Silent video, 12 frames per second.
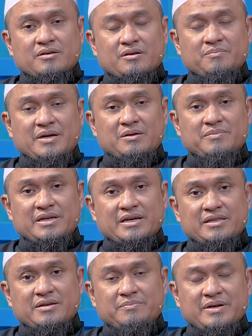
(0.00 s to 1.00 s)
kembali
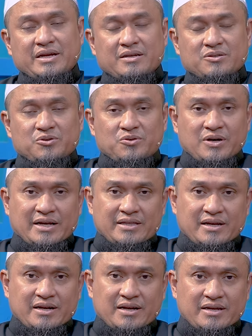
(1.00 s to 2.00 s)
melihat Jibril duduk
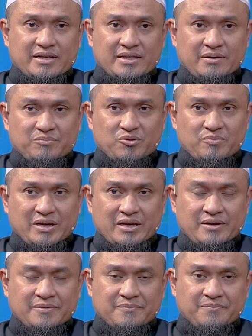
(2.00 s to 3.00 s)
antara langit dan
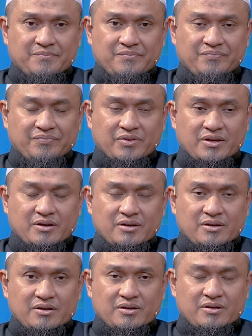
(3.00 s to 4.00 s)
bumi
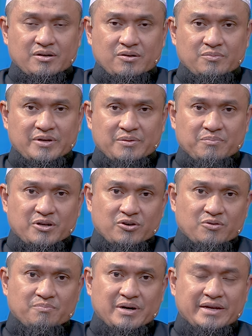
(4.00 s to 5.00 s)
Kemudian beliau
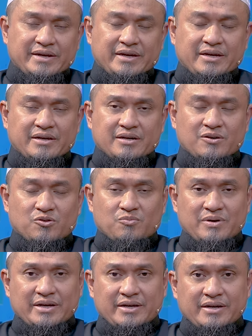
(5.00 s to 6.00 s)
kembali ke
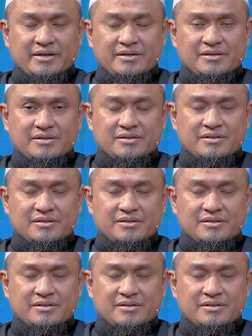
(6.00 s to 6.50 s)
rumahnya,